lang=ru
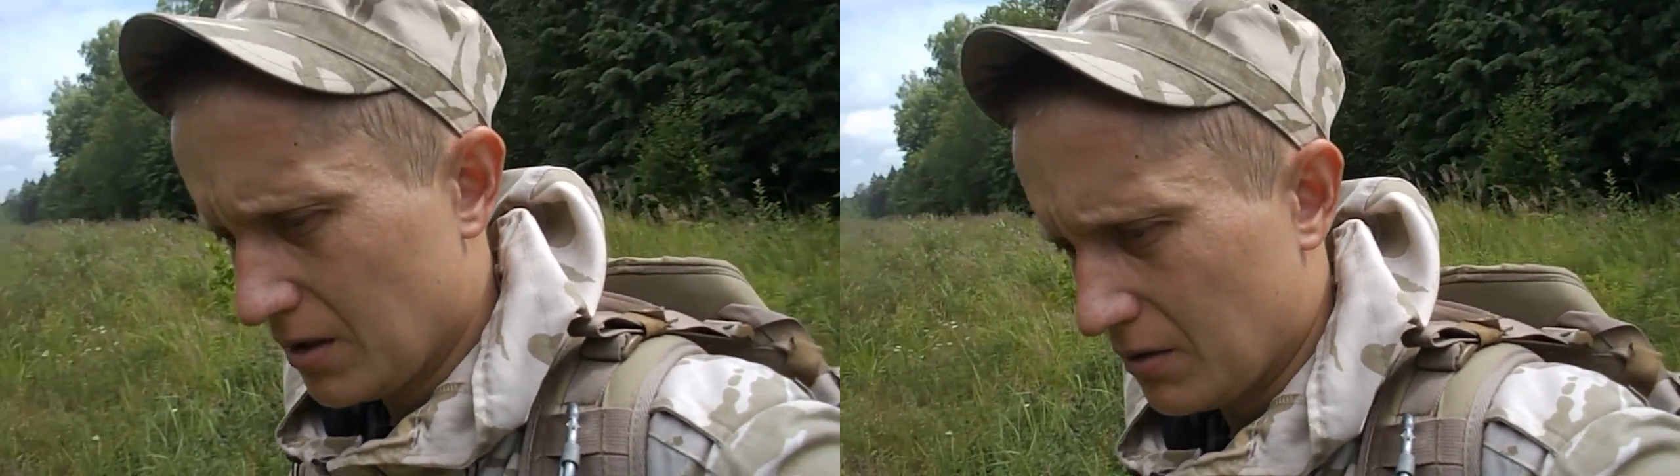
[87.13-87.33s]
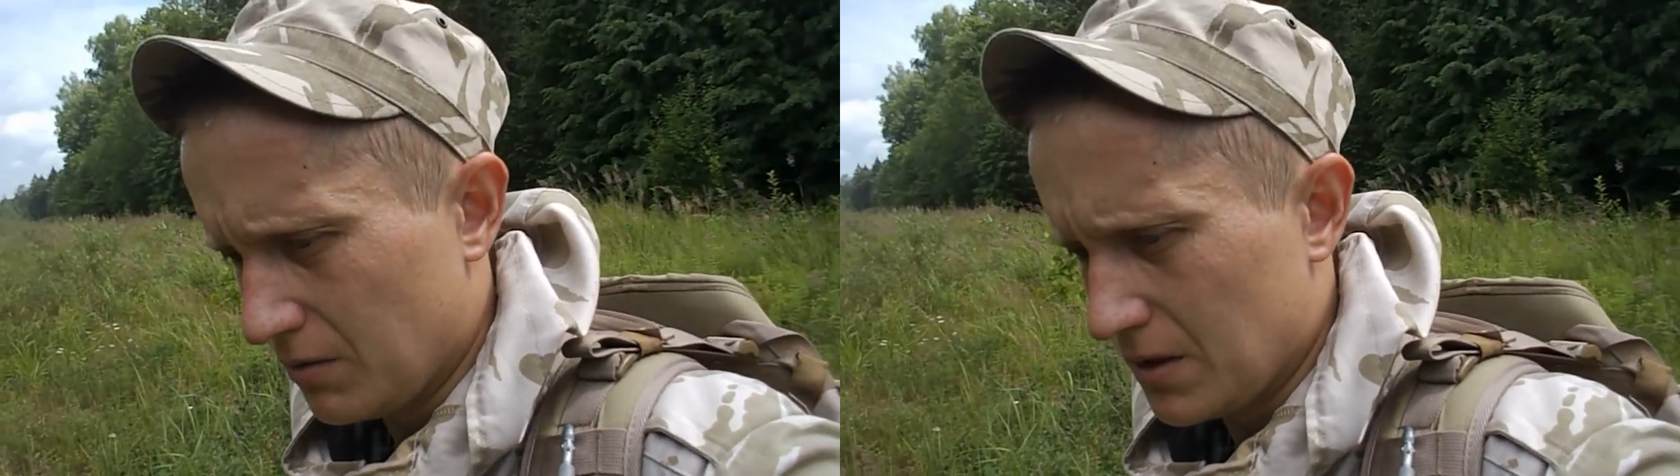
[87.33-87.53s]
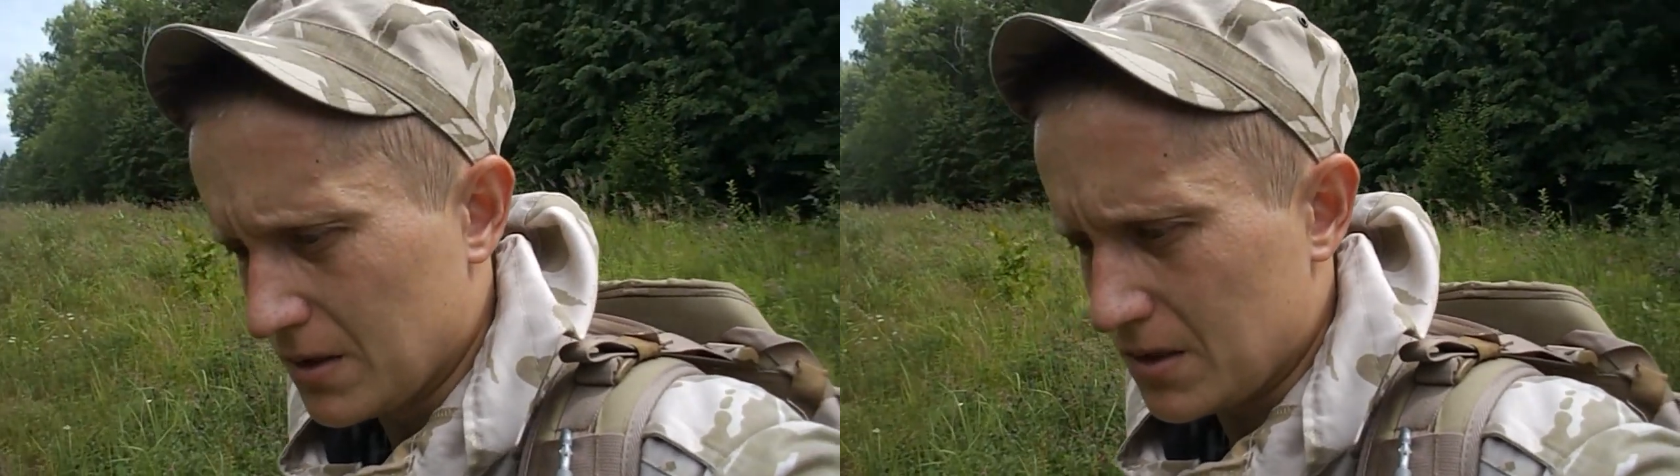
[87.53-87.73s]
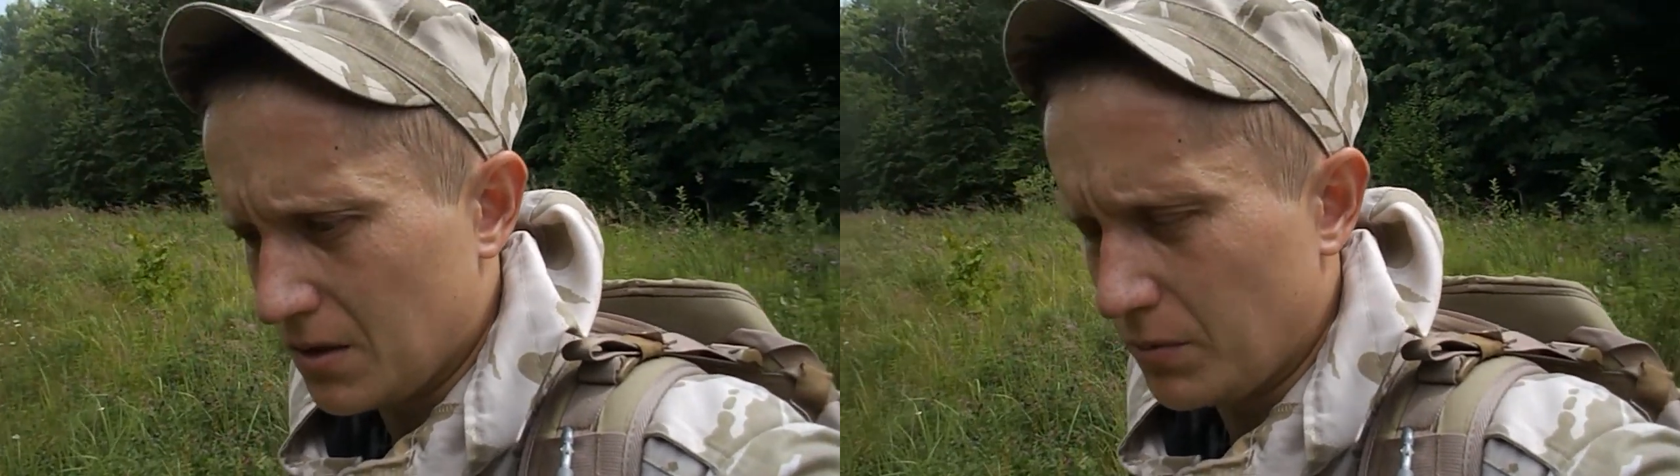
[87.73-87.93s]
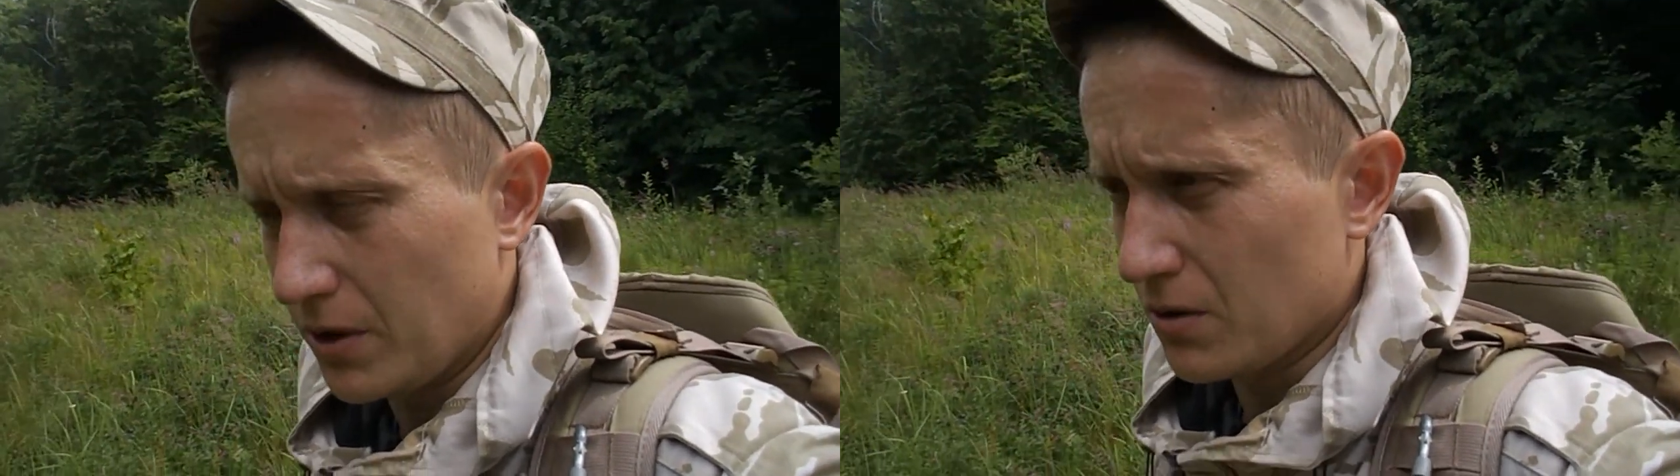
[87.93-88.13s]
выезд
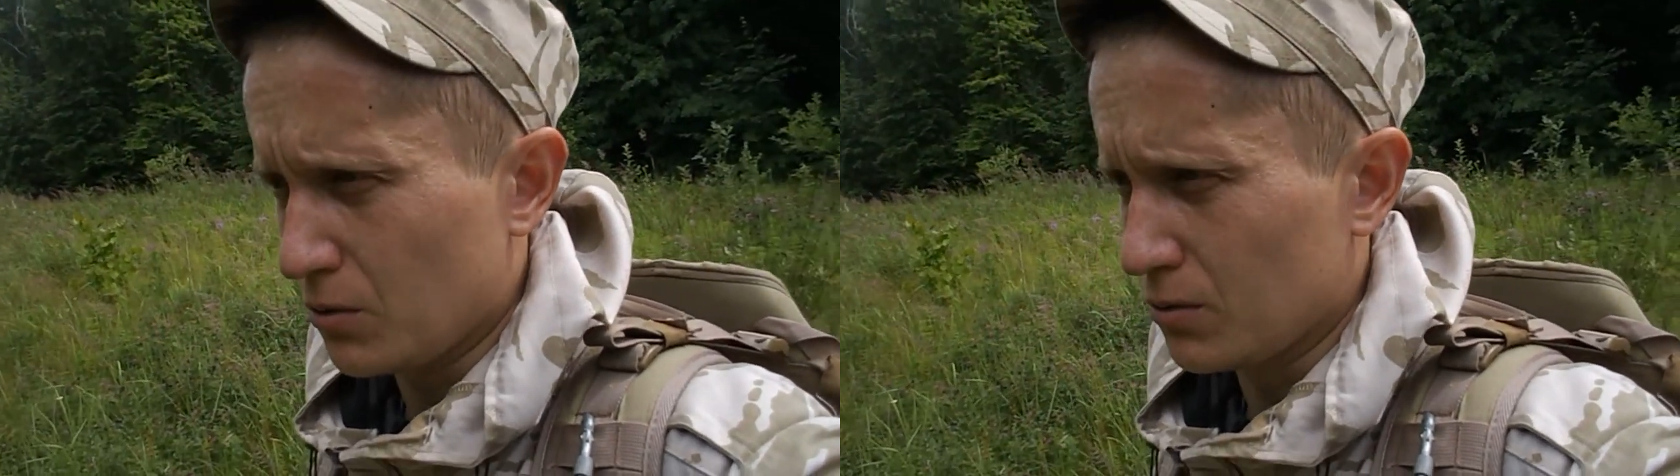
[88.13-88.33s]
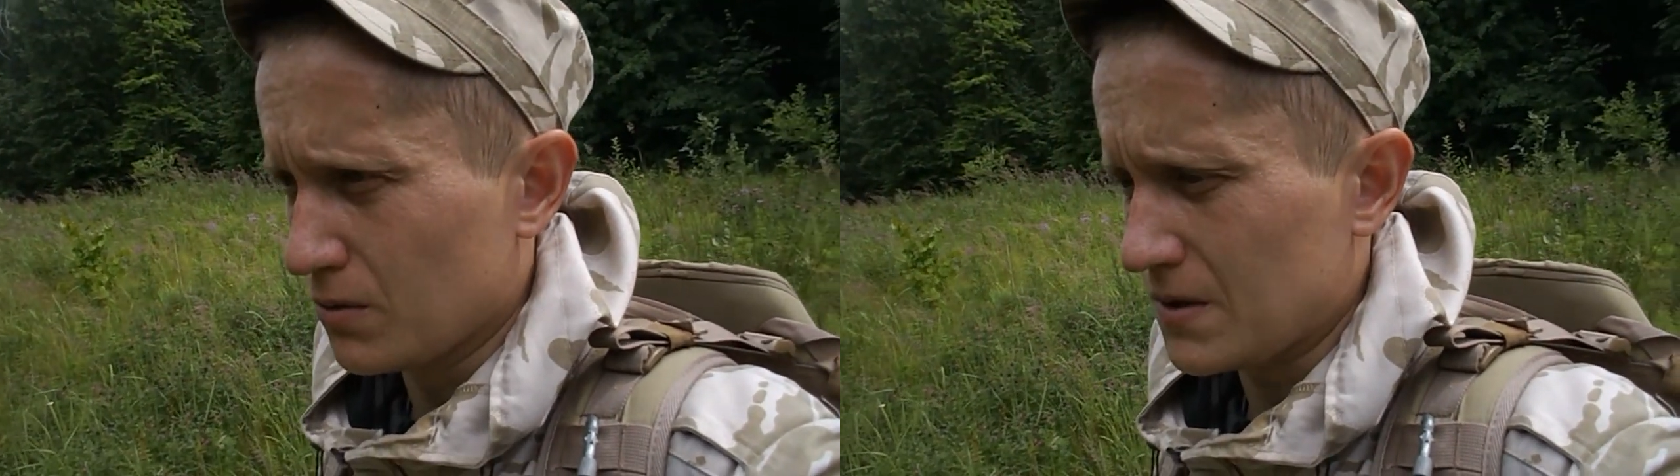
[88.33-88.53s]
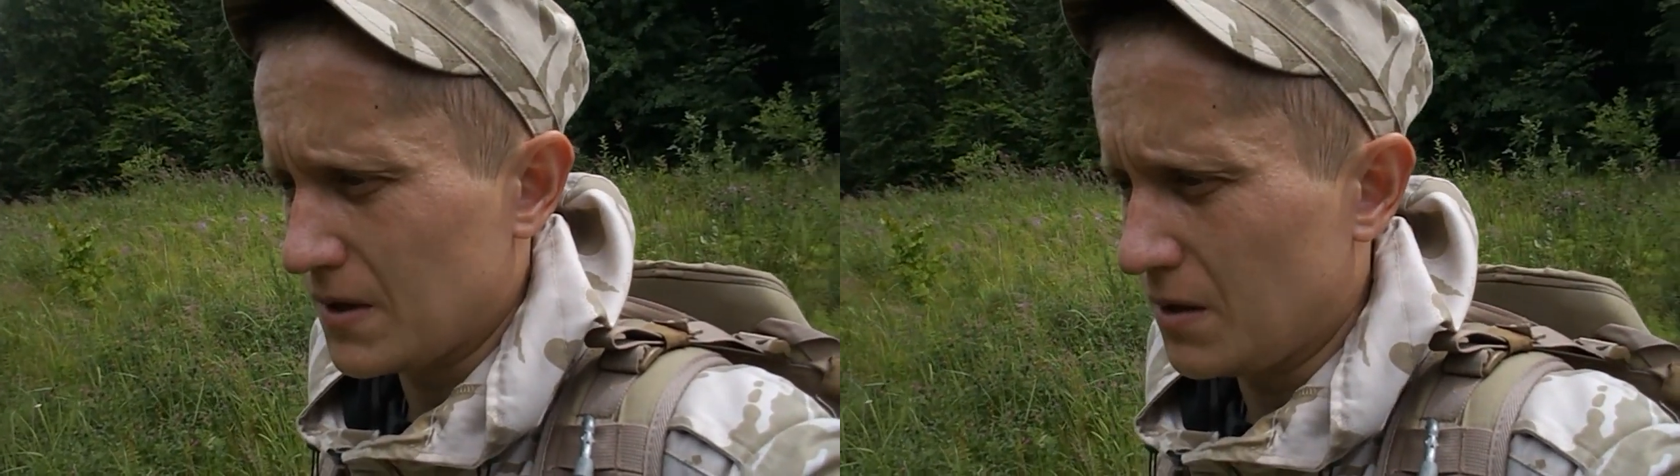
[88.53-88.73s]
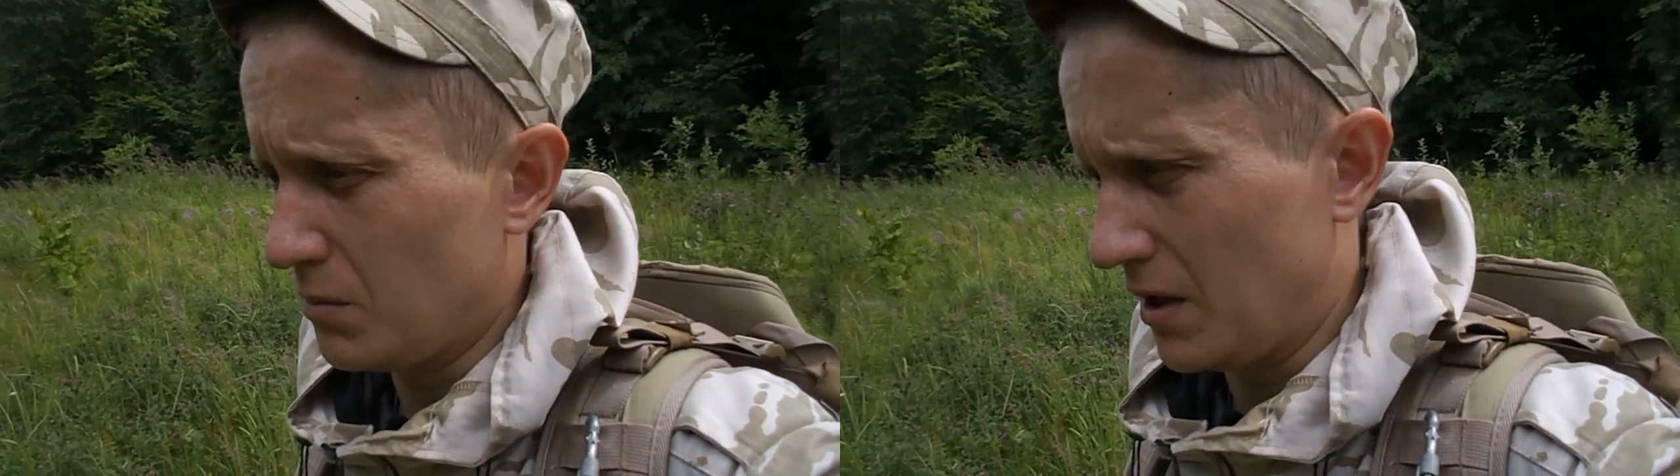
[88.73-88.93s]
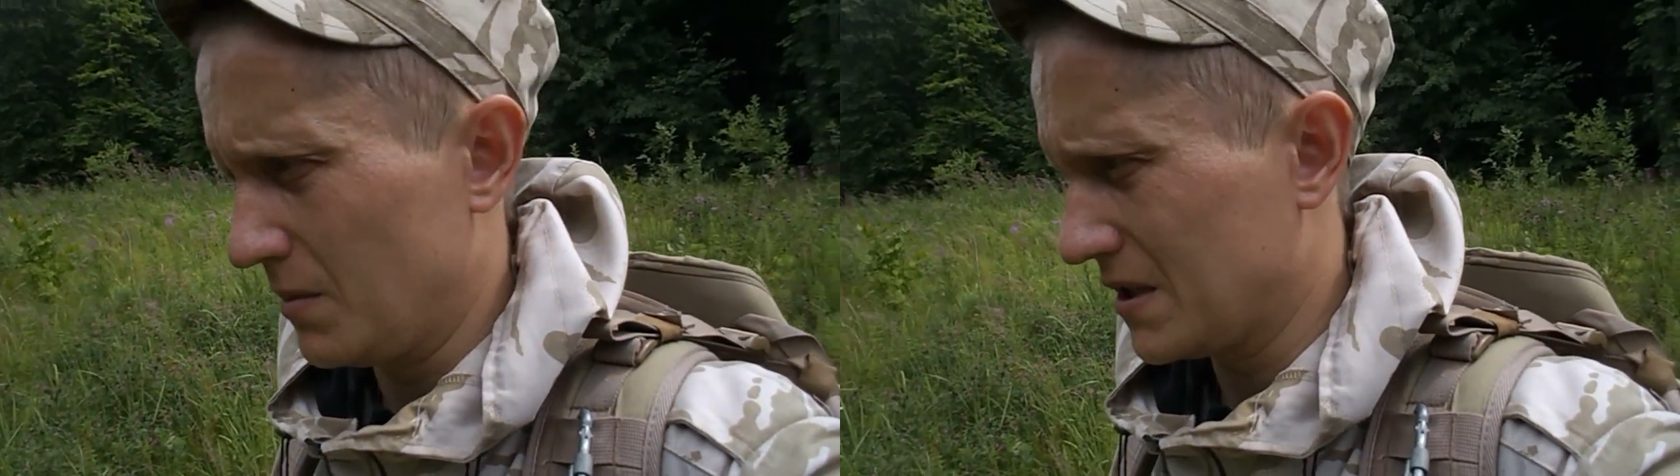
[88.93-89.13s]
на природу за грибами,